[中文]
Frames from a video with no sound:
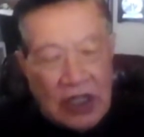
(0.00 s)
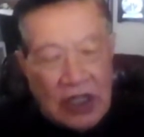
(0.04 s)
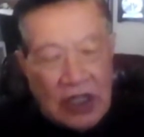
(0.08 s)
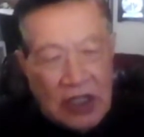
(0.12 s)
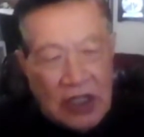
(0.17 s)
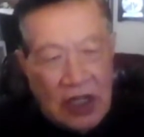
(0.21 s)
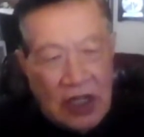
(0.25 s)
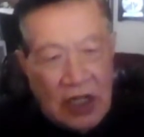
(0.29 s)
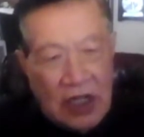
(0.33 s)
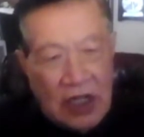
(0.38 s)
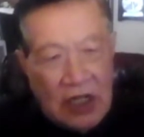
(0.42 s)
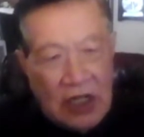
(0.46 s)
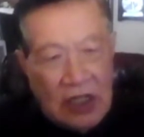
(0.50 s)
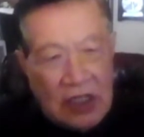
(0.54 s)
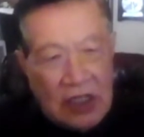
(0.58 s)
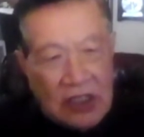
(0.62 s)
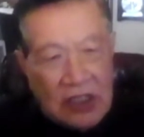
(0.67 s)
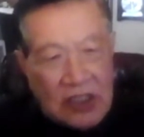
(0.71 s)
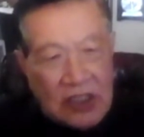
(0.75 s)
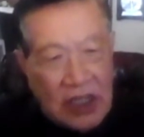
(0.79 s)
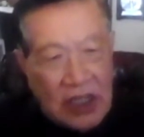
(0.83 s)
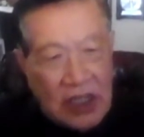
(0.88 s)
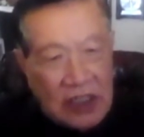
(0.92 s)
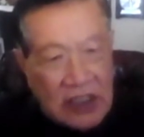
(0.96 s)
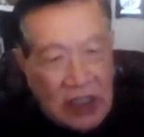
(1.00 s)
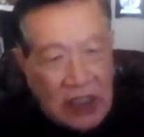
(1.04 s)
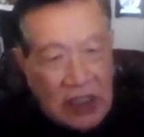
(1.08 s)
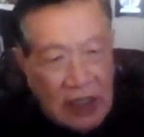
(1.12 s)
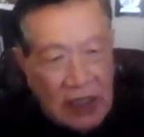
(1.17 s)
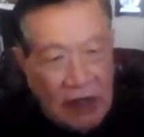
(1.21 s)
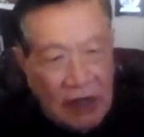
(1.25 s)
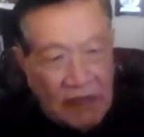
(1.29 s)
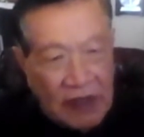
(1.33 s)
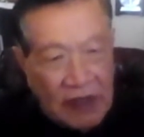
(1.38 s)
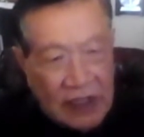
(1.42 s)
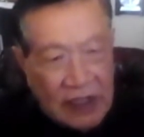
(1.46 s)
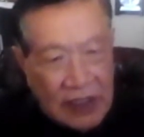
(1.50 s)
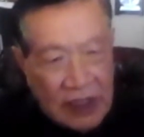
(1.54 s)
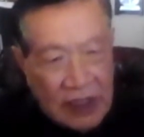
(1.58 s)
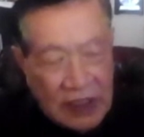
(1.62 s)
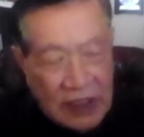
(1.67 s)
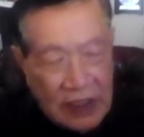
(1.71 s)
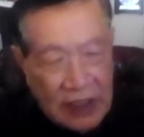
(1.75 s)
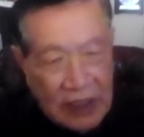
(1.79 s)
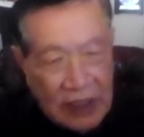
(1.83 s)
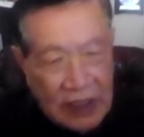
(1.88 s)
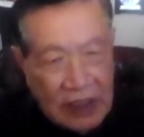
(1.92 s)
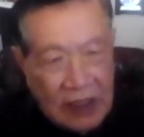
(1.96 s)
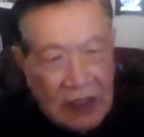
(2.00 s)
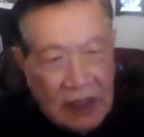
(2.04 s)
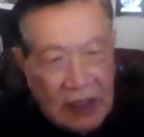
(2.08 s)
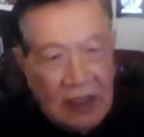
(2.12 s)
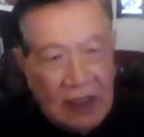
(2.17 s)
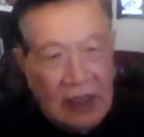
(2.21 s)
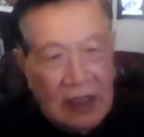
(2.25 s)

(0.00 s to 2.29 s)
他的神经的问题，